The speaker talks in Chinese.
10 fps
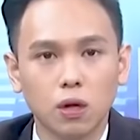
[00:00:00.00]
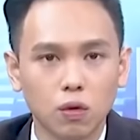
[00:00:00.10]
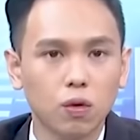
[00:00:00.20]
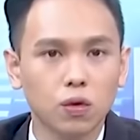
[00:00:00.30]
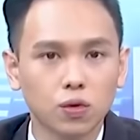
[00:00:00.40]

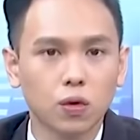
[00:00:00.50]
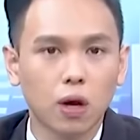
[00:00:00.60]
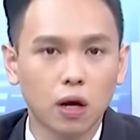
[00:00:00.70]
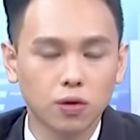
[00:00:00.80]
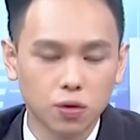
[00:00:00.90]
如果说
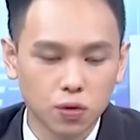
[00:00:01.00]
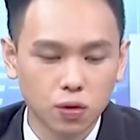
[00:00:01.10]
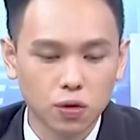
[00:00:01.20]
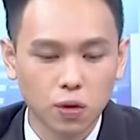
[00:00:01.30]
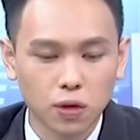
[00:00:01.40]
啦，就是
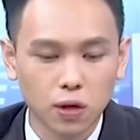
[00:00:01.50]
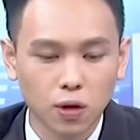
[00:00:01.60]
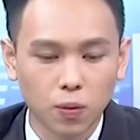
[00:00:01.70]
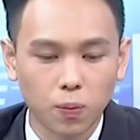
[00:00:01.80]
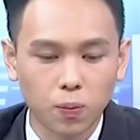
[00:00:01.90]
说手上
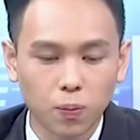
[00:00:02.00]
有。